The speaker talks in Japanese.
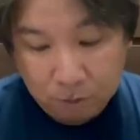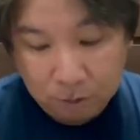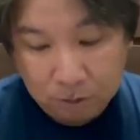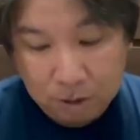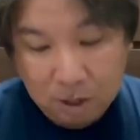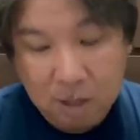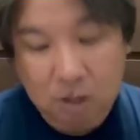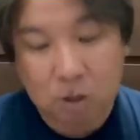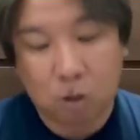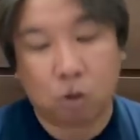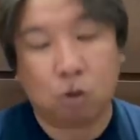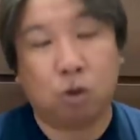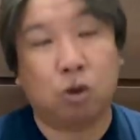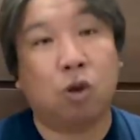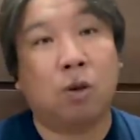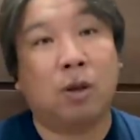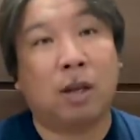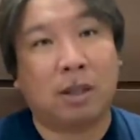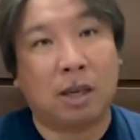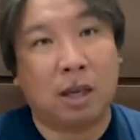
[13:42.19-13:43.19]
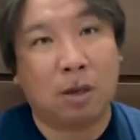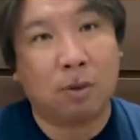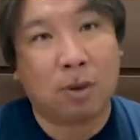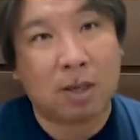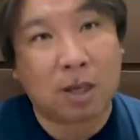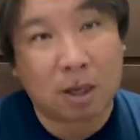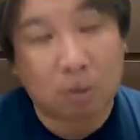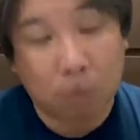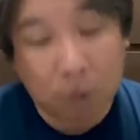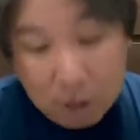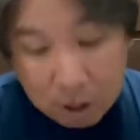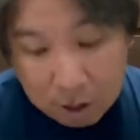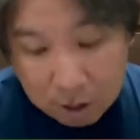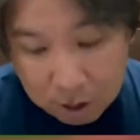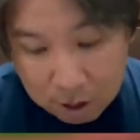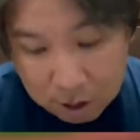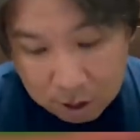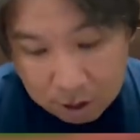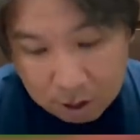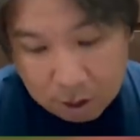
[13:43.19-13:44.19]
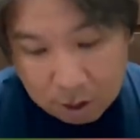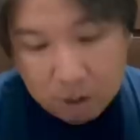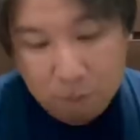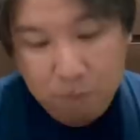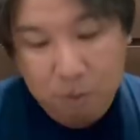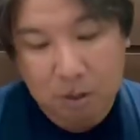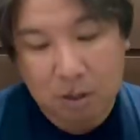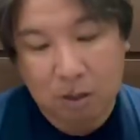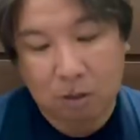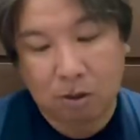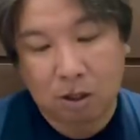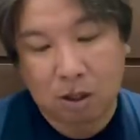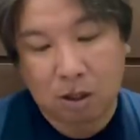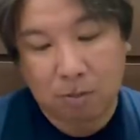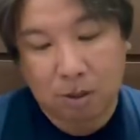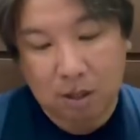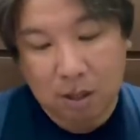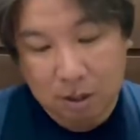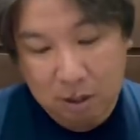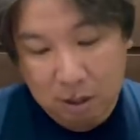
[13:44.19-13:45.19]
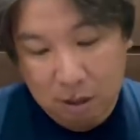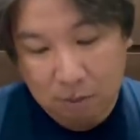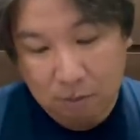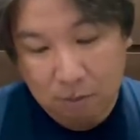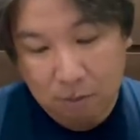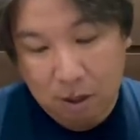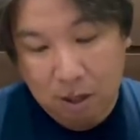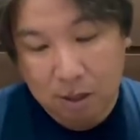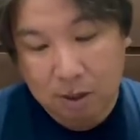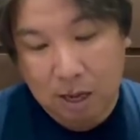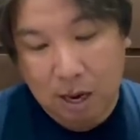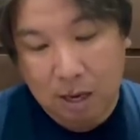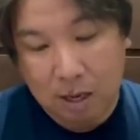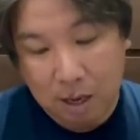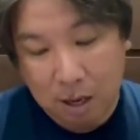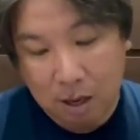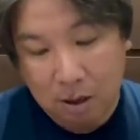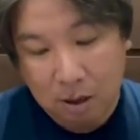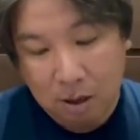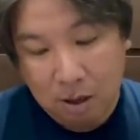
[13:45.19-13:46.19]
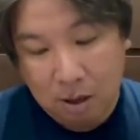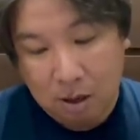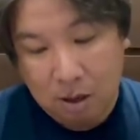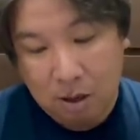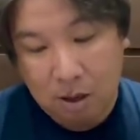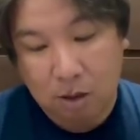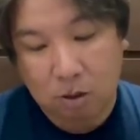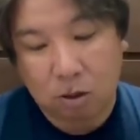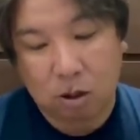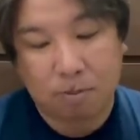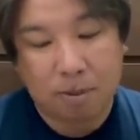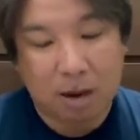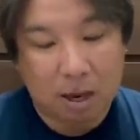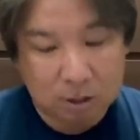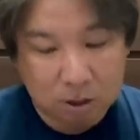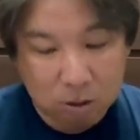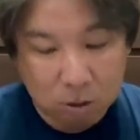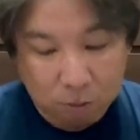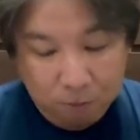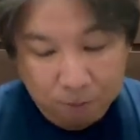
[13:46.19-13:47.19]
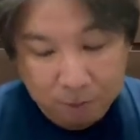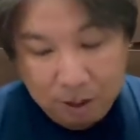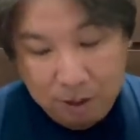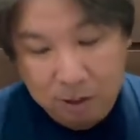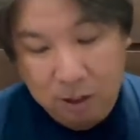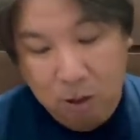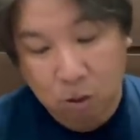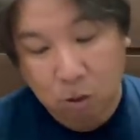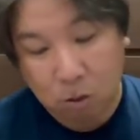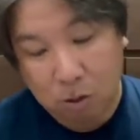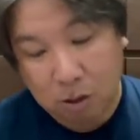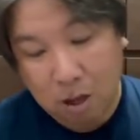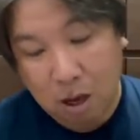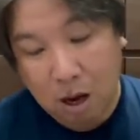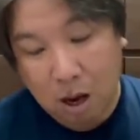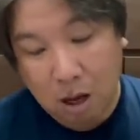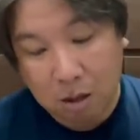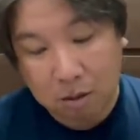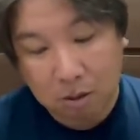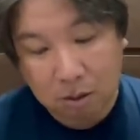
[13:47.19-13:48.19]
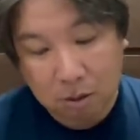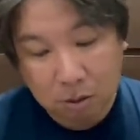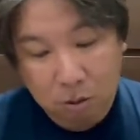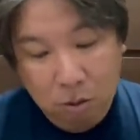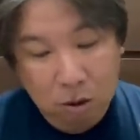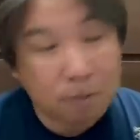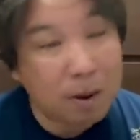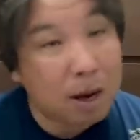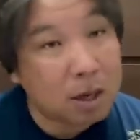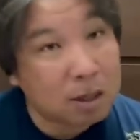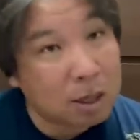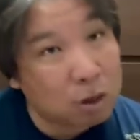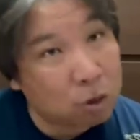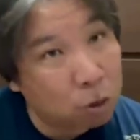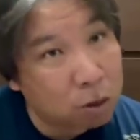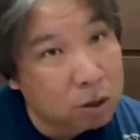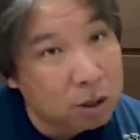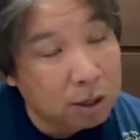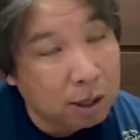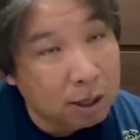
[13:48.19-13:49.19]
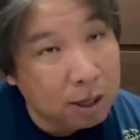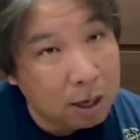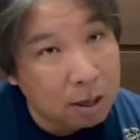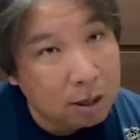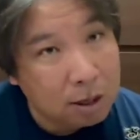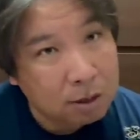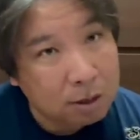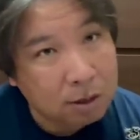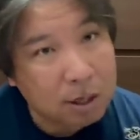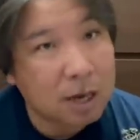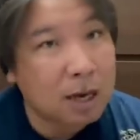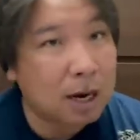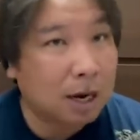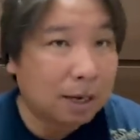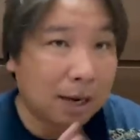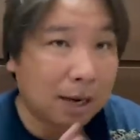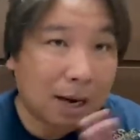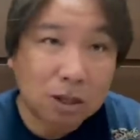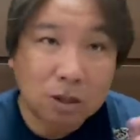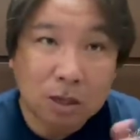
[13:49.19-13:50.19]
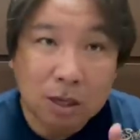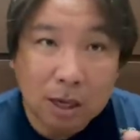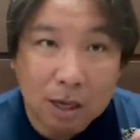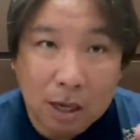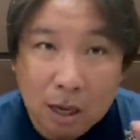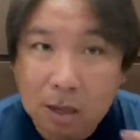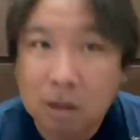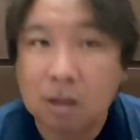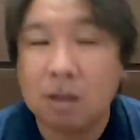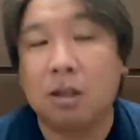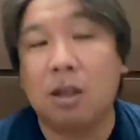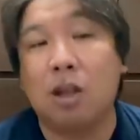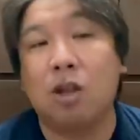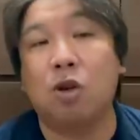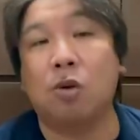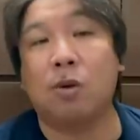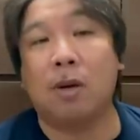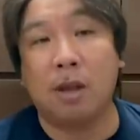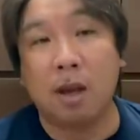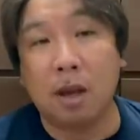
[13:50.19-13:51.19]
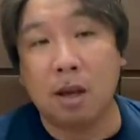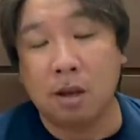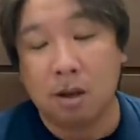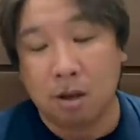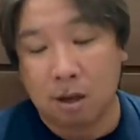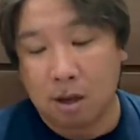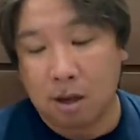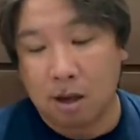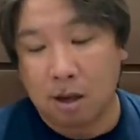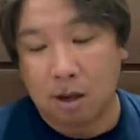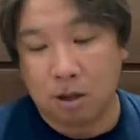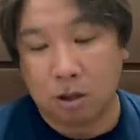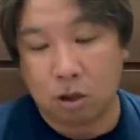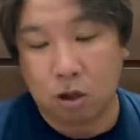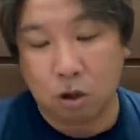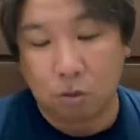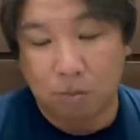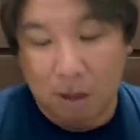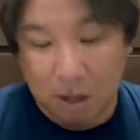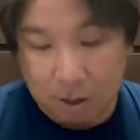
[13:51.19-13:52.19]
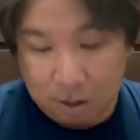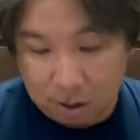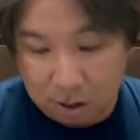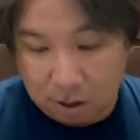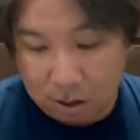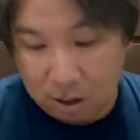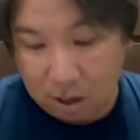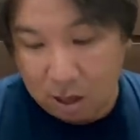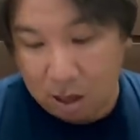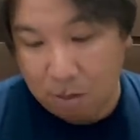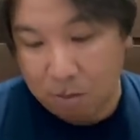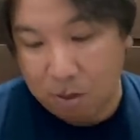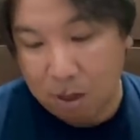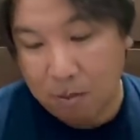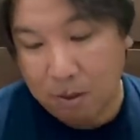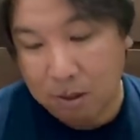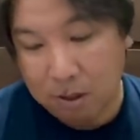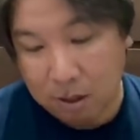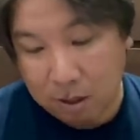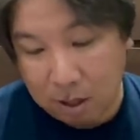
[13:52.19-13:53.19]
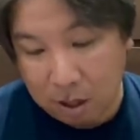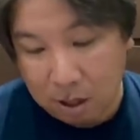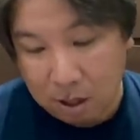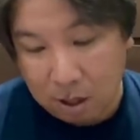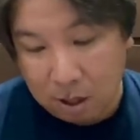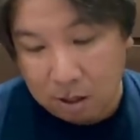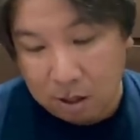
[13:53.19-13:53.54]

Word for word: でね、ちょっと不調だった岩崎もね、えー、いいピッチングで締めたし、まあ、平、えー、栗林となったところで、あ、栗林が正式かな平が中継ぎかなっていうようなね、えー、順番に、えー、見えましたね。